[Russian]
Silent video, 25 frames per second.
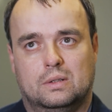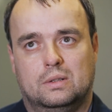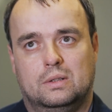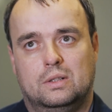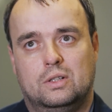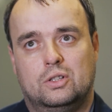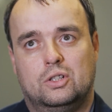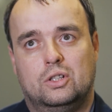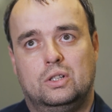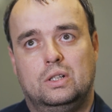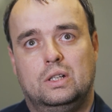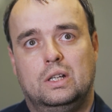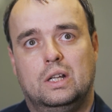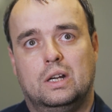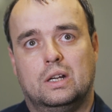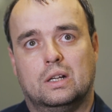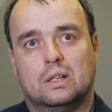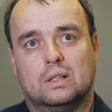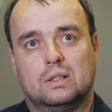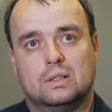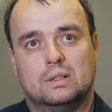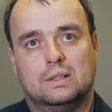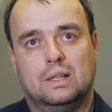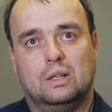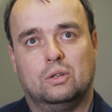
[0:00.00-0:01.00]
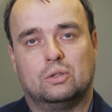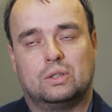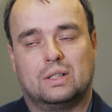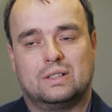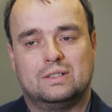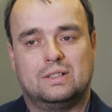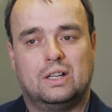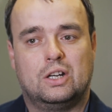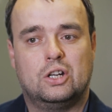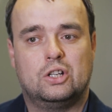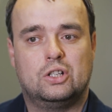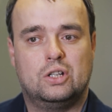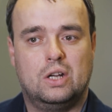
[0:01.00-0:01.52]
инжиниринг дает
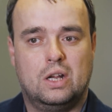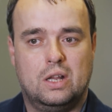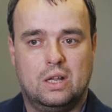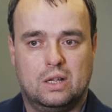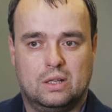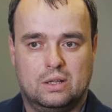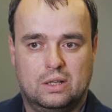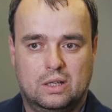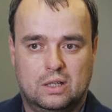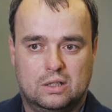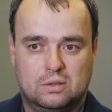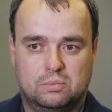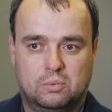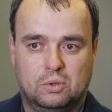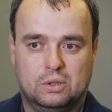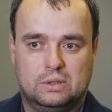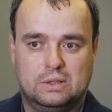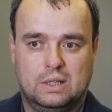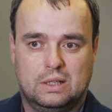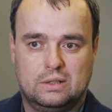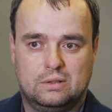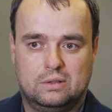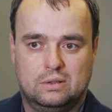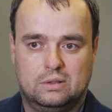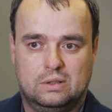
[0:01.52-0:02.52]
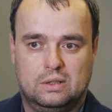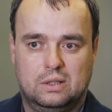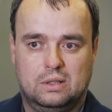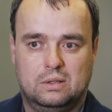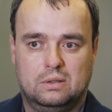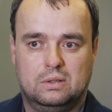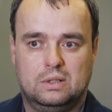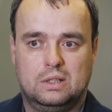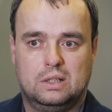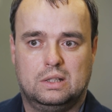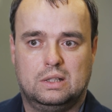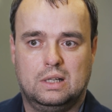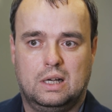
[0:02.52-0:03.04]
разрешение на эксплуатацию
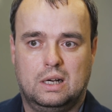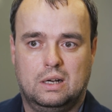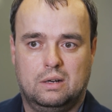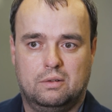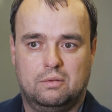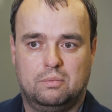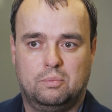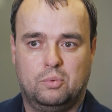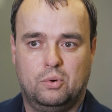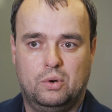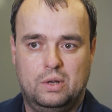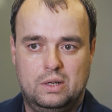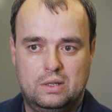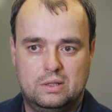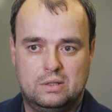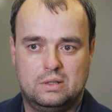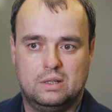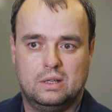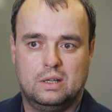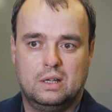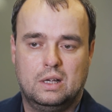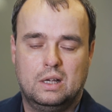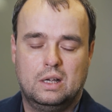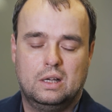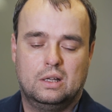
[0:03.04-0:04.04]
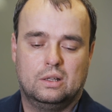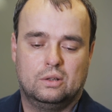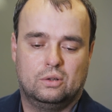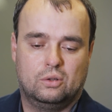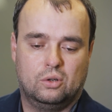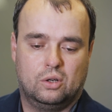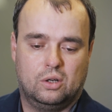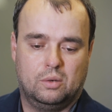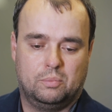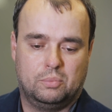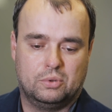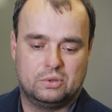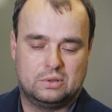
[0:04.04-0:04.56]
этой детали в поезде,
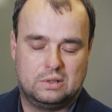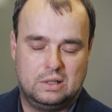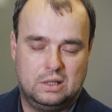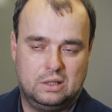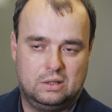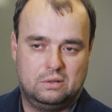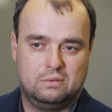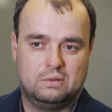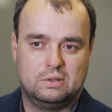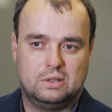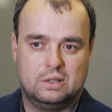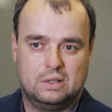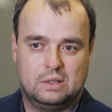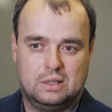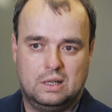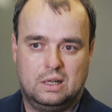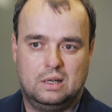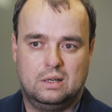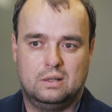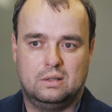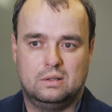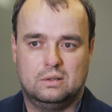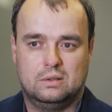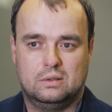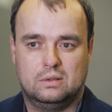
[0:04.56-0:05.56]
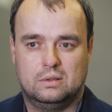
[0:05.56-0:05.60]
только после этого деталь